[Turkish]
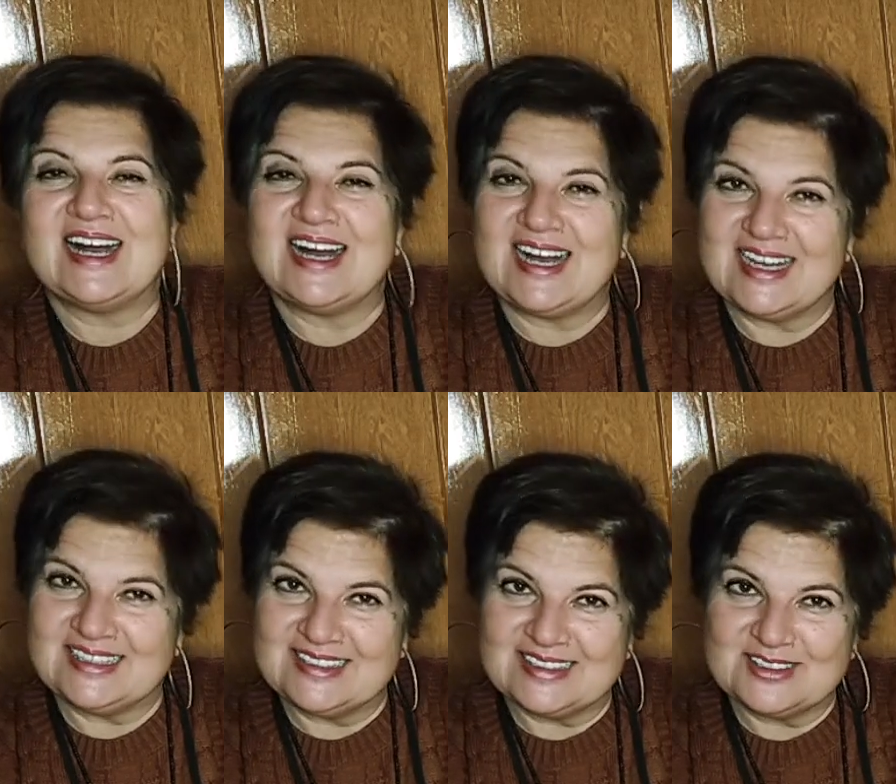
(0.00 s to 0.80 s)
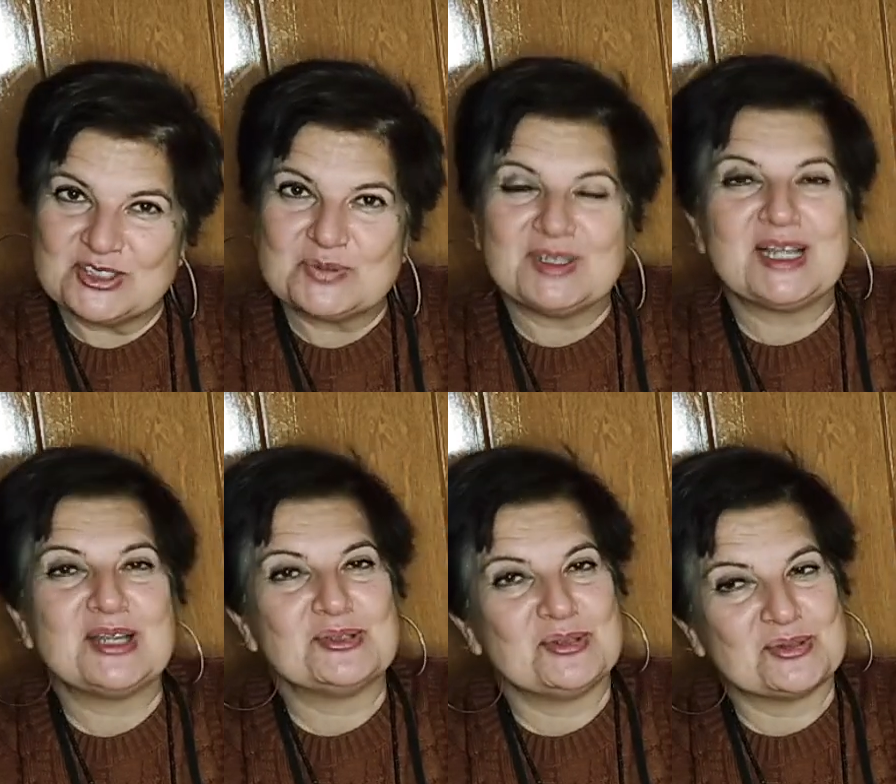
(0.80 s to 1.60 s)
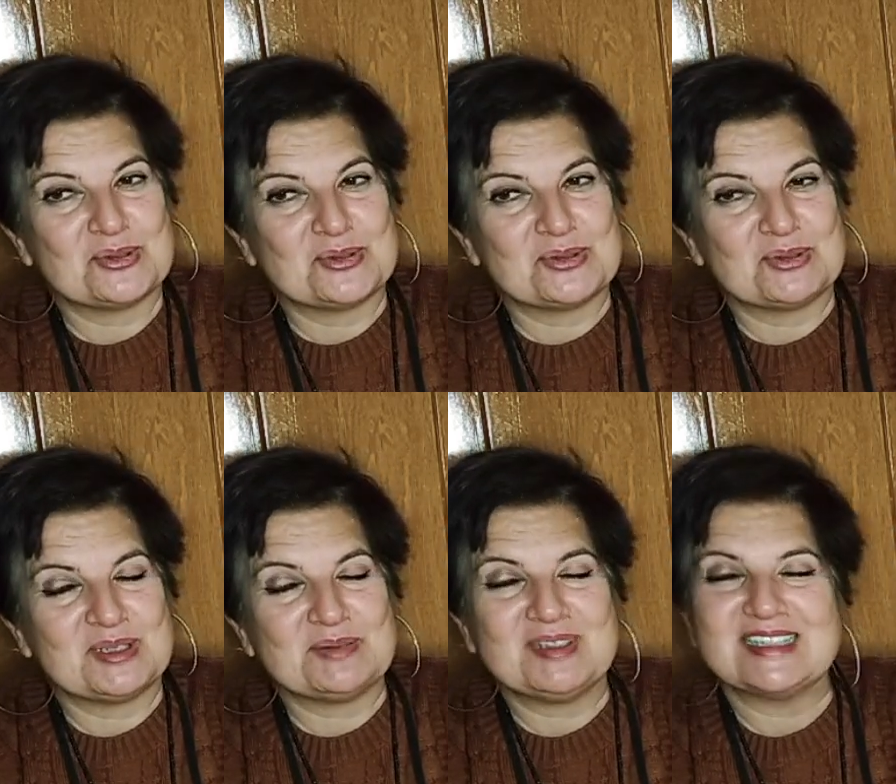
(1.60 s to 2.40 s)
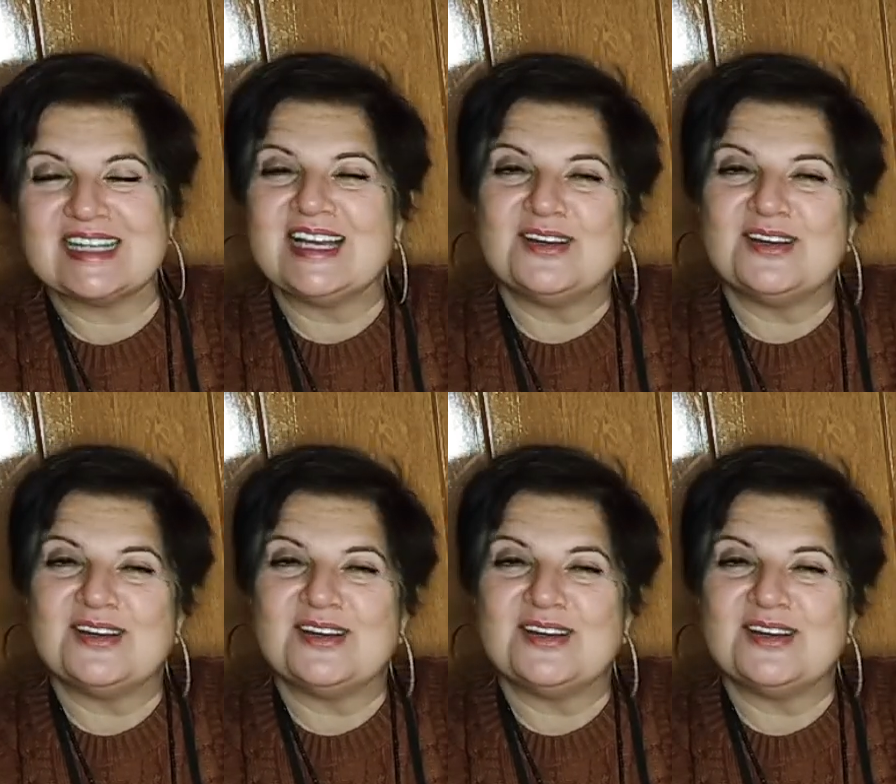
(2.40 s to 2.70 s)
ani tanışmalar söz konusu olabilir.